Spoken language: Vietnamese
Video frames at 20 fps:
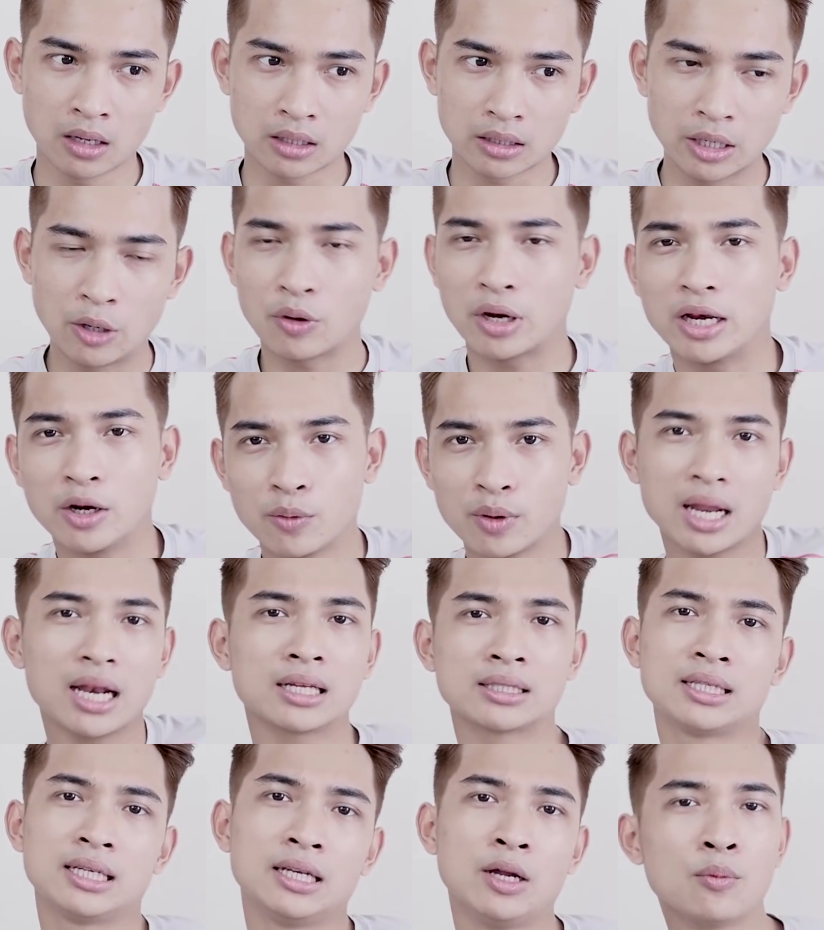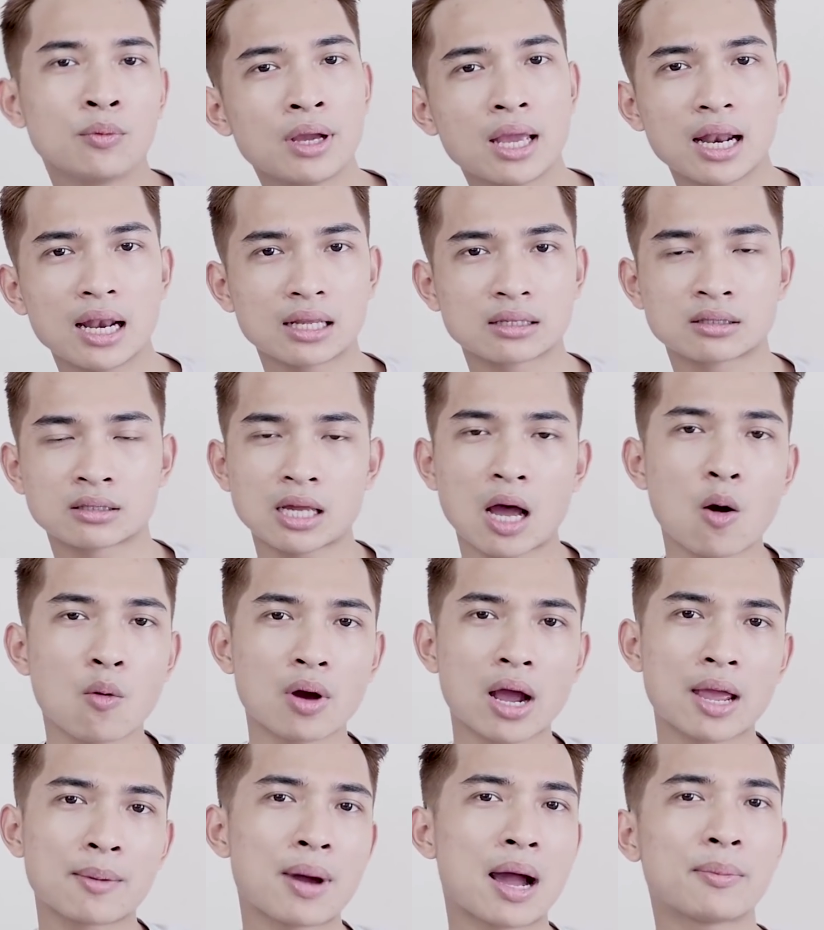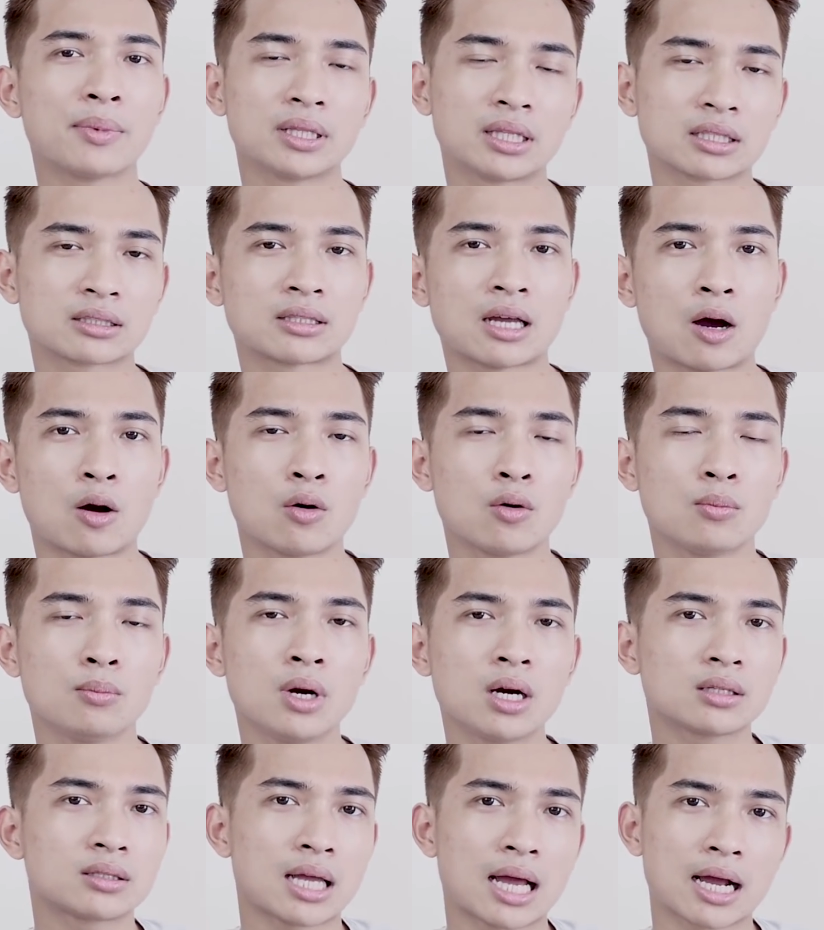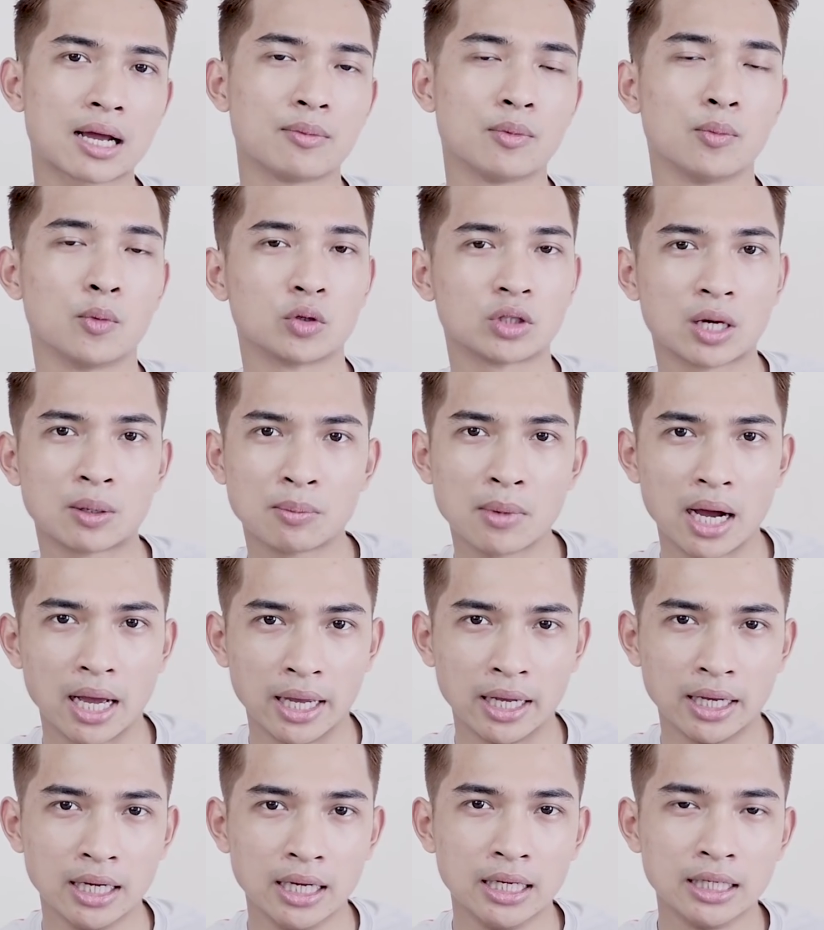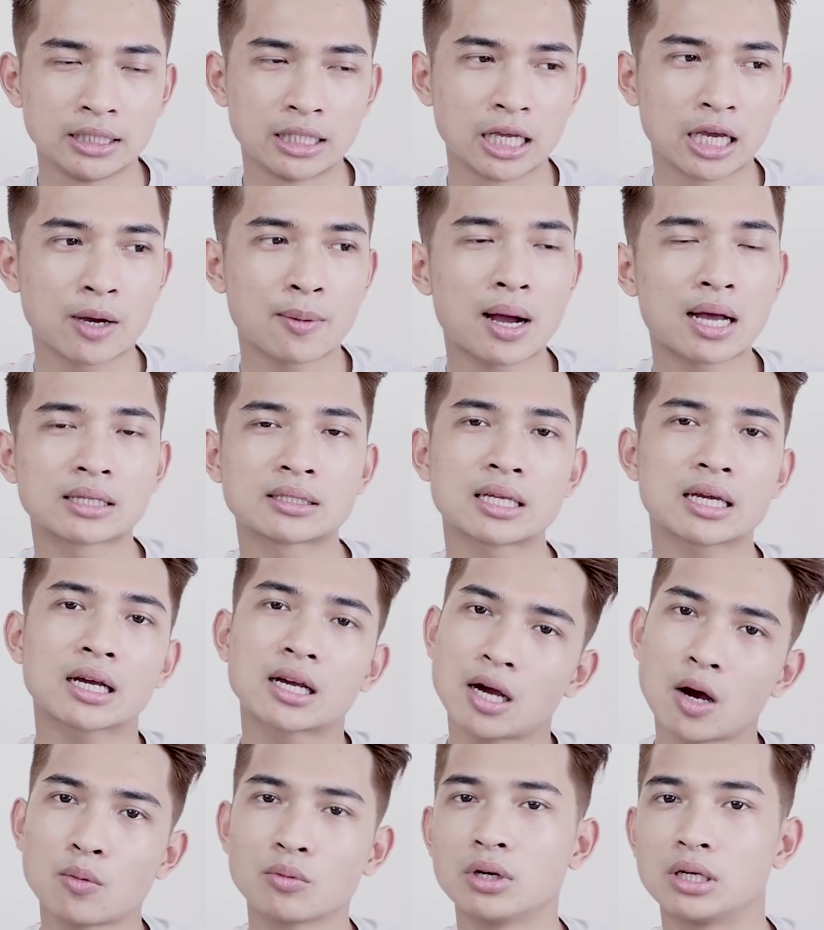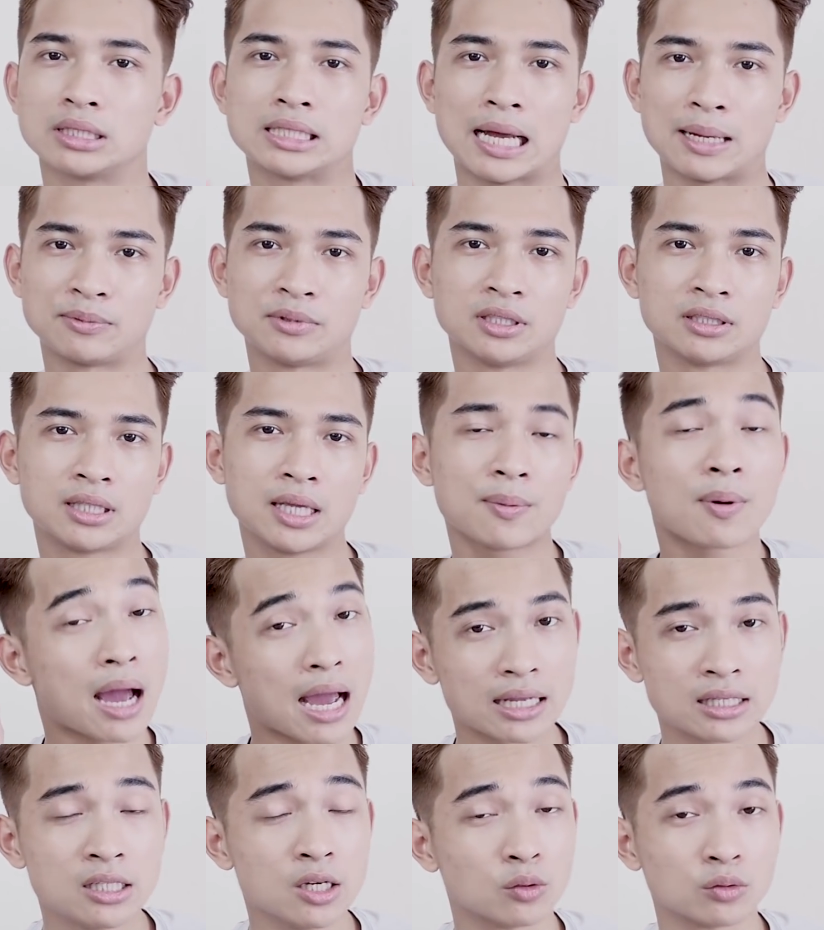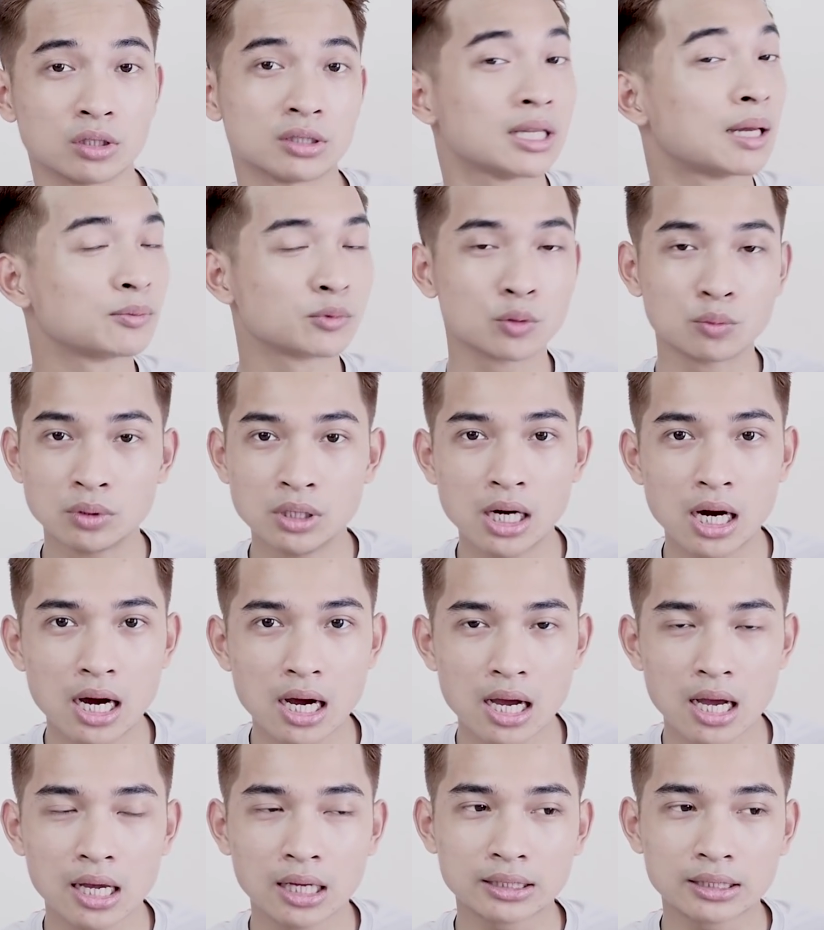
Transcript: Điều này đồng nghĩa là gì? Đồng nghĩa là sau ngày 30 tháng 6 bước sang ngày 1 tháng 7 thì các bạn sẽ không được giảm trực tiếp 2 triệu từ Samsung nữa.